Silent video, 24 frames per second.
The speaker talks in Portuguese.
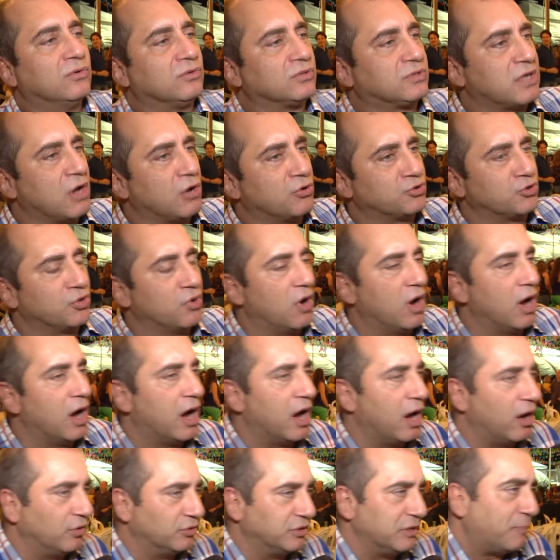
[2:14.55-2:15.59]
o São
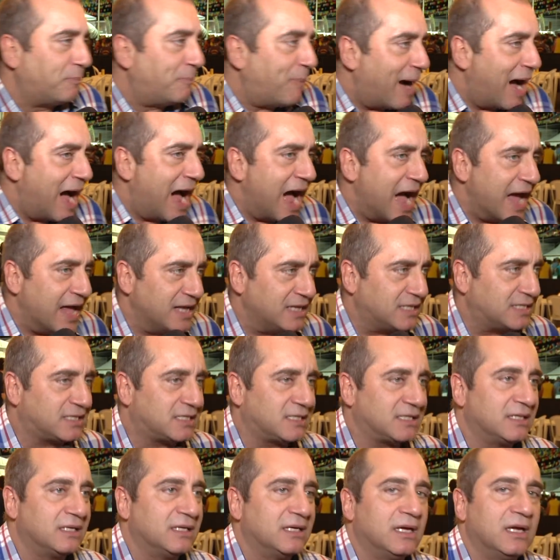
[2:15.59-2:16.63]
João de
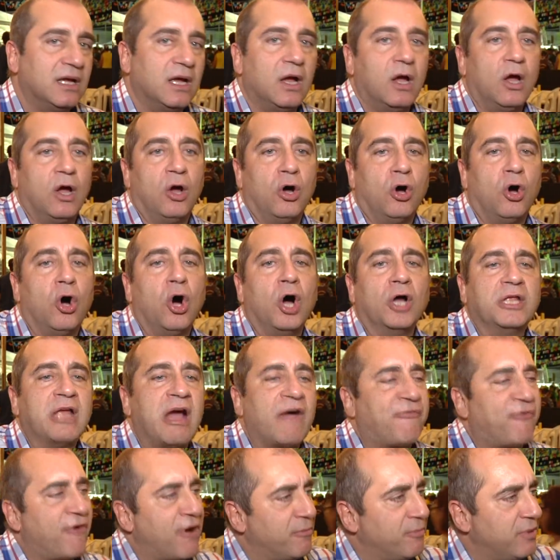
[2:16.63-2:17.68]
paz, onde
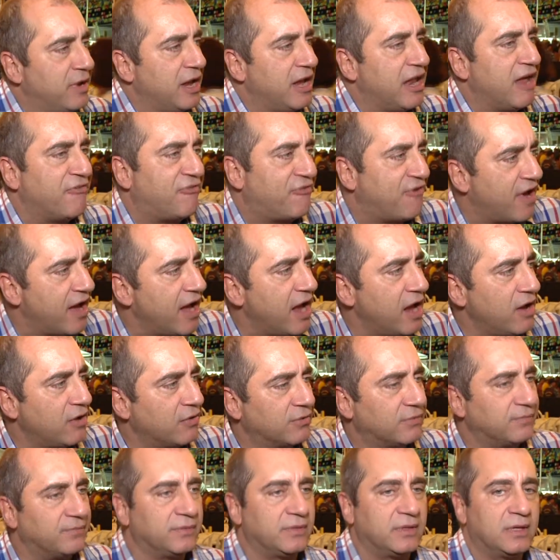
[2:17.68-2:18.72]
a família
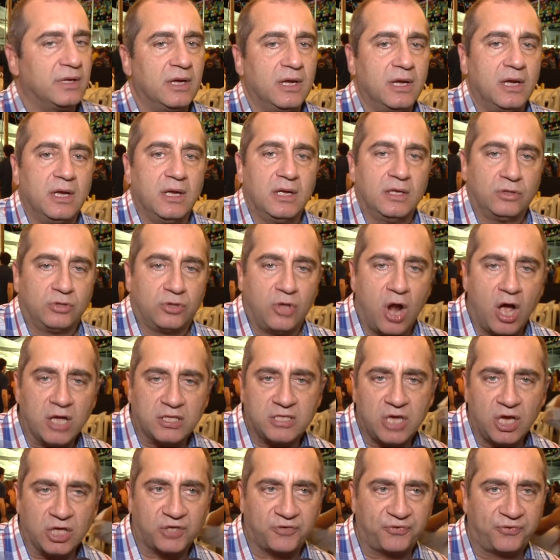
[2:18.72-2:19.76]
veio,
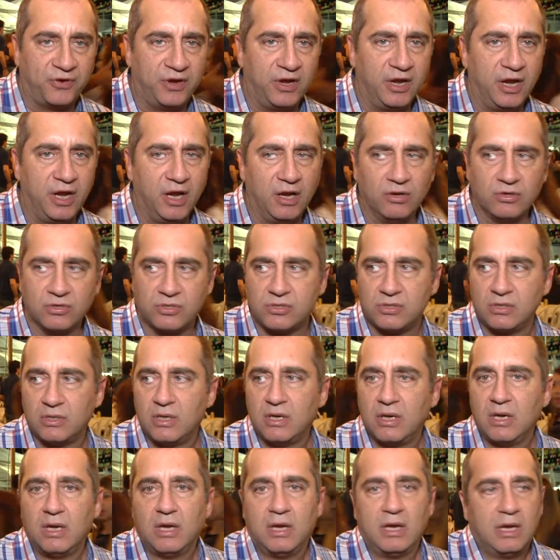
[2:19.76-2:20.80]
trouxe seus filhos
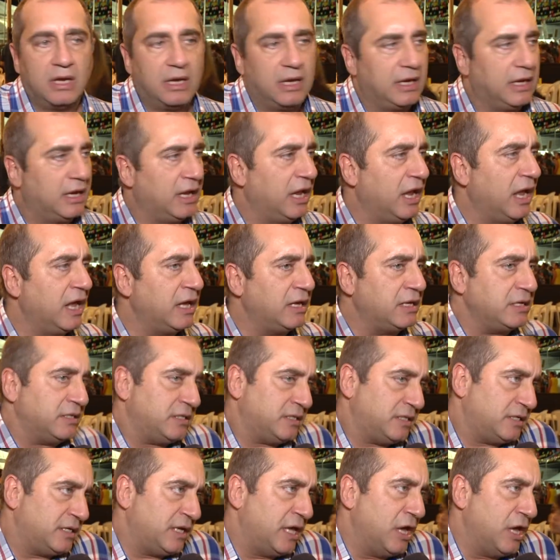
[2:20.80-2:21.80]
e